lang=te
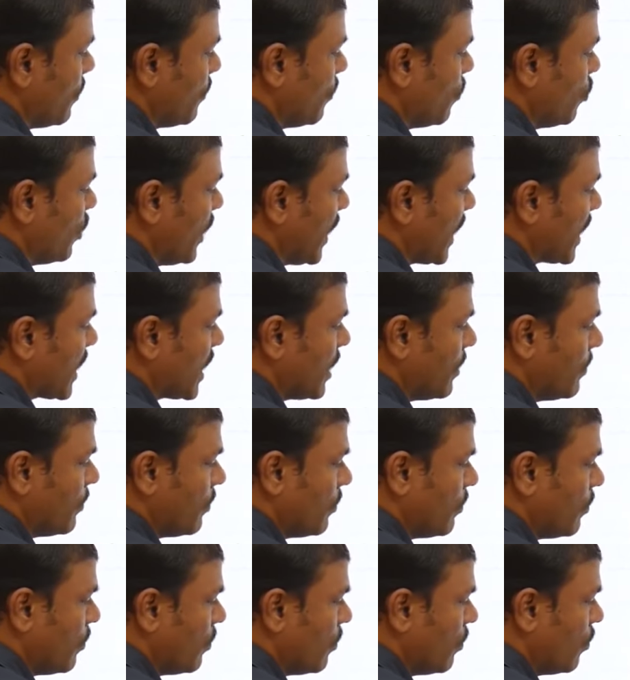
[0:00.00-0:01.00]
మూడెక్కం
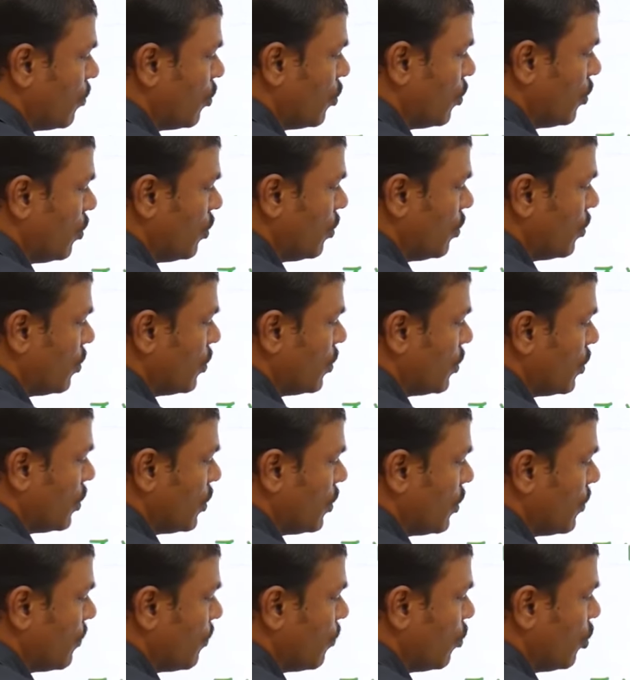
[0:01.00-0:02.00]
మూడు
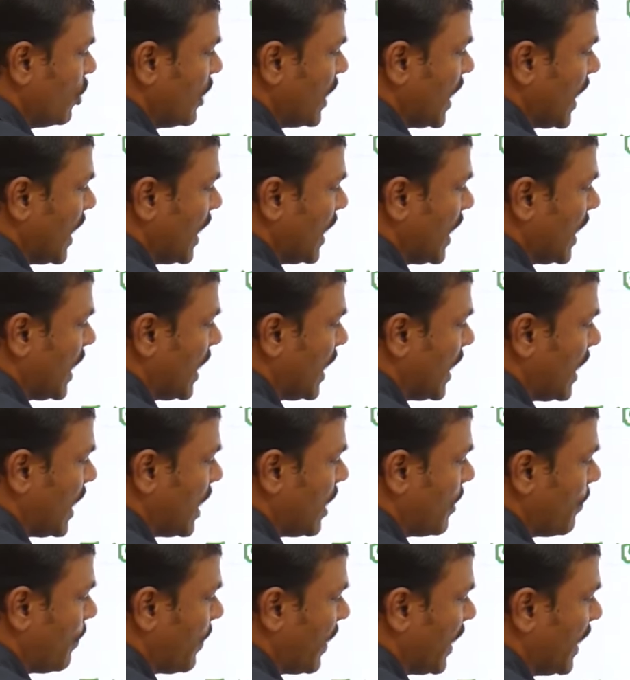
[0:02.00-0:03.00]
మూడు నాళ్ళ
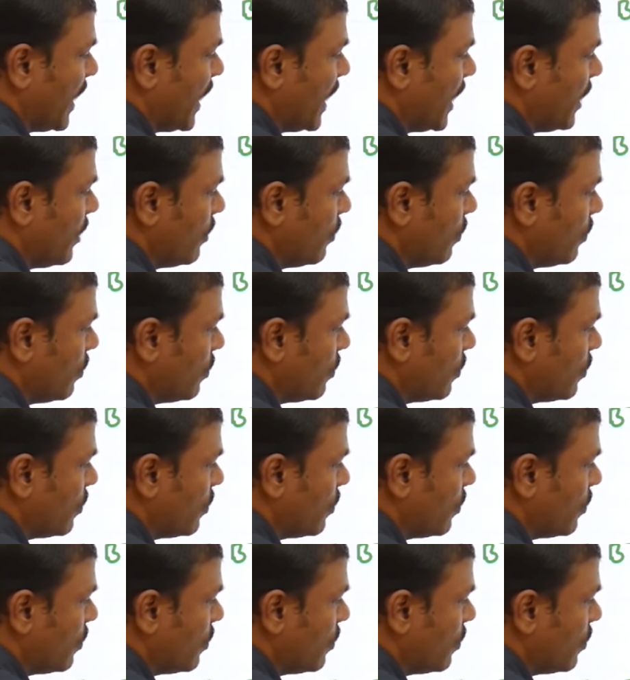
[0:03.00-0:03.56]
పన్నెండు